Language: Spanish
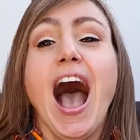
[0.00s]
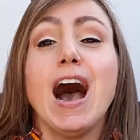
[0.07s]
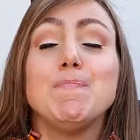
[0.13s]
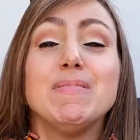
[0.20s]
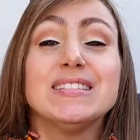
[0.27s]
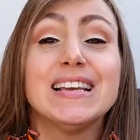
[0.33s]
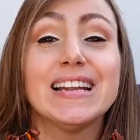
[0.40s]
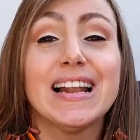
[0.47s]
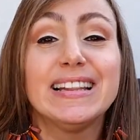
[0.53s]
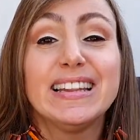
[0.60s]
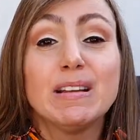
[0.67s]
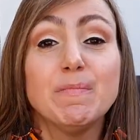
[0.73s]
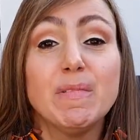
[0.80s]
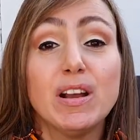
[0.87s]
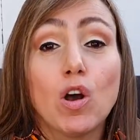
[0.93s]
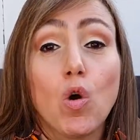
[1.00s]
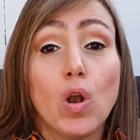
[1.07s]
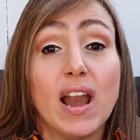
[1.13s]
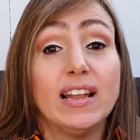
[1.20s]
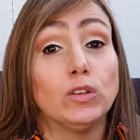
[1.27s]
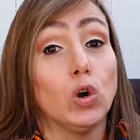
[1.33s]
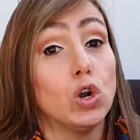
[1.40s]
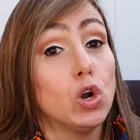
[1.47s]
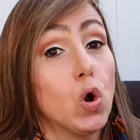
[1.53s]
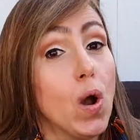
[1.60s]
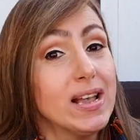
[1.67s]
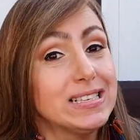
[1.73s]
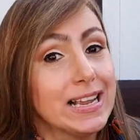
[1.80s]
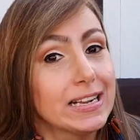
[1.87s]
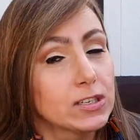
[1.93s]
A pesar que el término coleto no
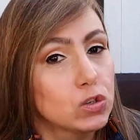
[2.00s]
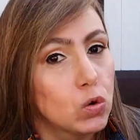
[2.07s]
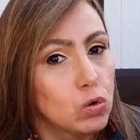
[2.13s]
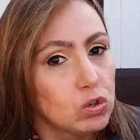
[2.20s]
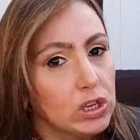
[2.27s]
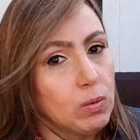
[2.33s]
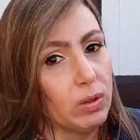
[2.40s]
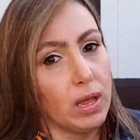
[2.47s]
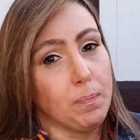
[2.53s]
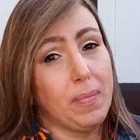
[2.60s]
es exclusivo de